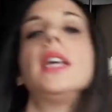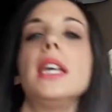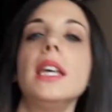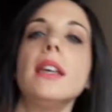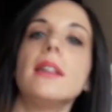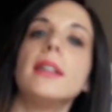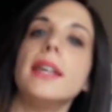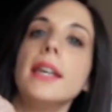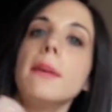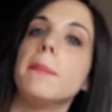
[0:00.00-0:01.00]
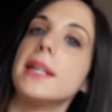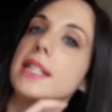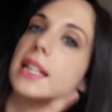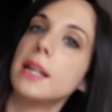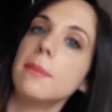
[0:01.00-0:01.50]
Y de
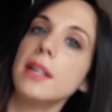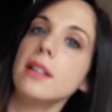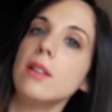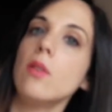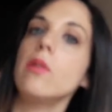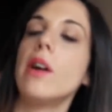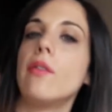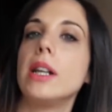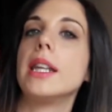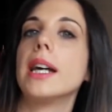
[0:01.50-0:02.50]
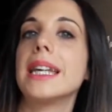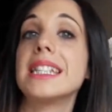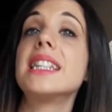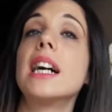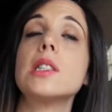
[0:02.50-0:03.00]
pesca también una falda
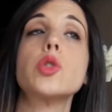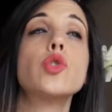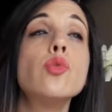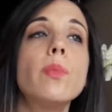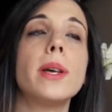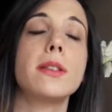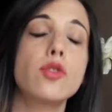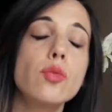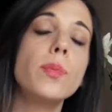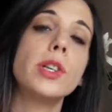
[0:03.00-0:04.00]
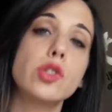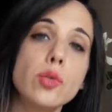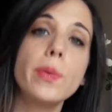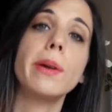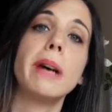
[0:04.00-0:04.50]
que está súper, súper,
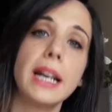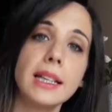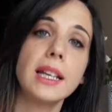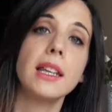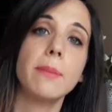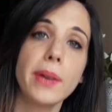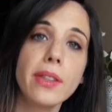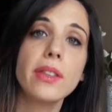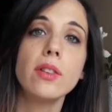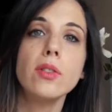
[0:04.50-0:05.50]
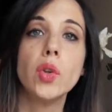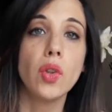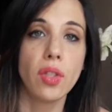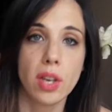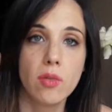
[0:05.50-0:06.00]
súper barata de precio,
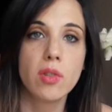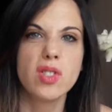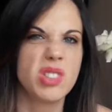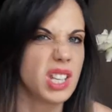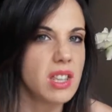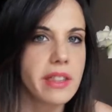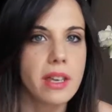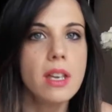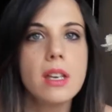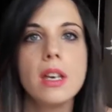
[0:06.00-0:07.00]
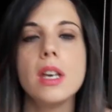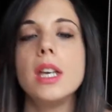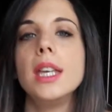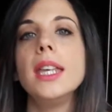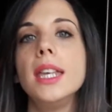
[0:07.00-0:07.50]
12 euros o 13
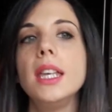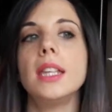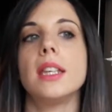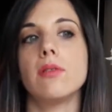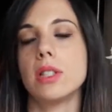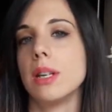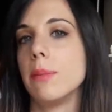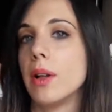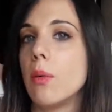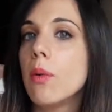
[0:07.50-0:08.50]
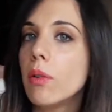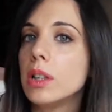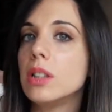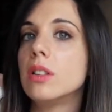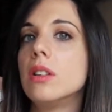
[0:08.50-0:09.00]
y tiene un estampado muy
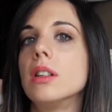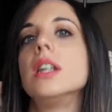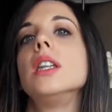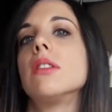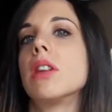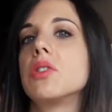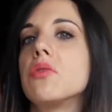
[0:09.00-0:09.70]
bonito y tiene una